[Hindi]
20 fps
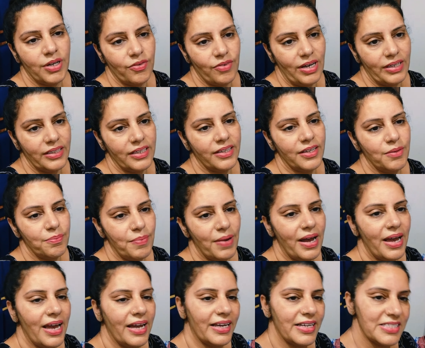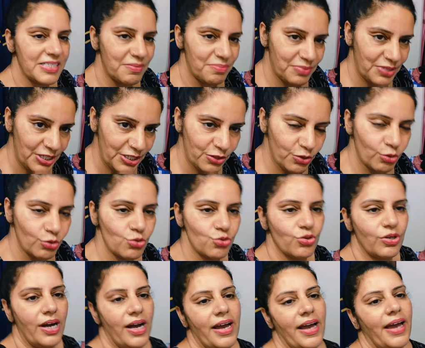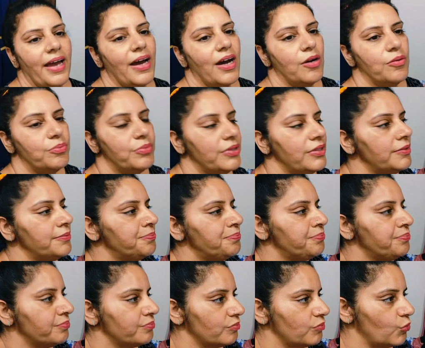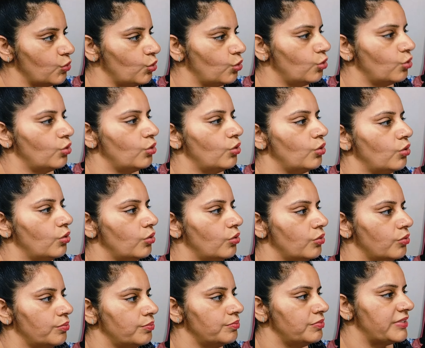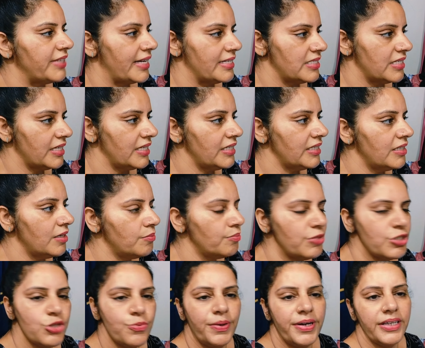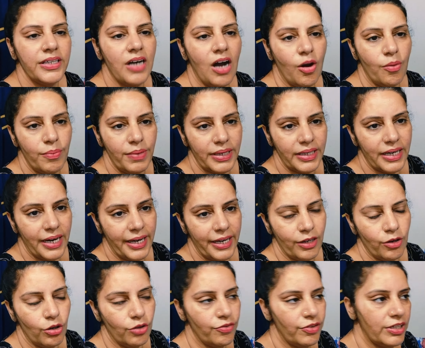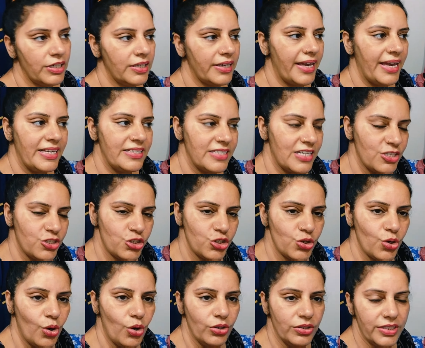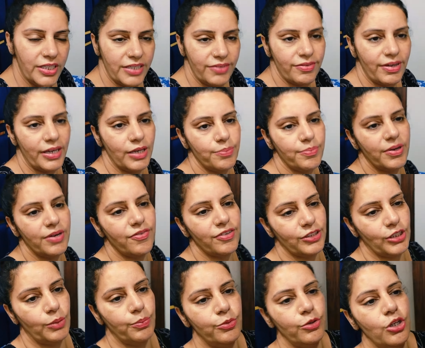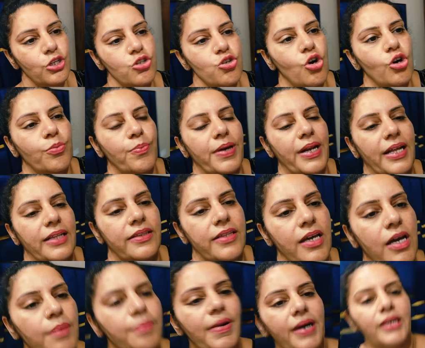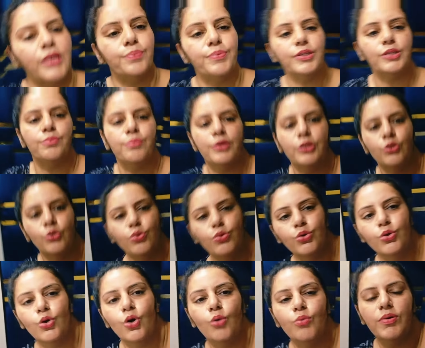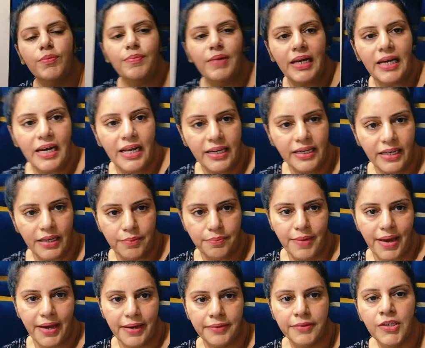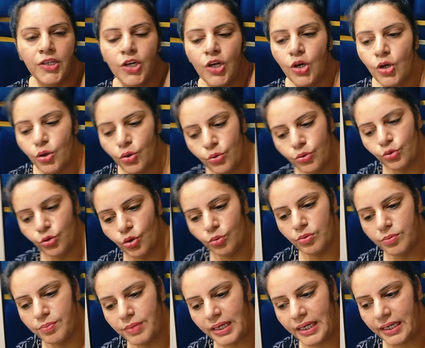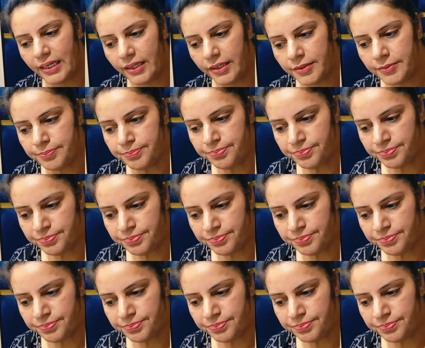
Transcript: भगवान की कृपा है कि सब ठीक हो चुका है अब तो जैसे ही हम बिछपड़ी गांव में गए और फिर एक चाची और थी वहीं पर फतेहपुरी चौक पे रहते हैं पानीपत में तो उनको भी मिलने गई मैं उनको भी मिली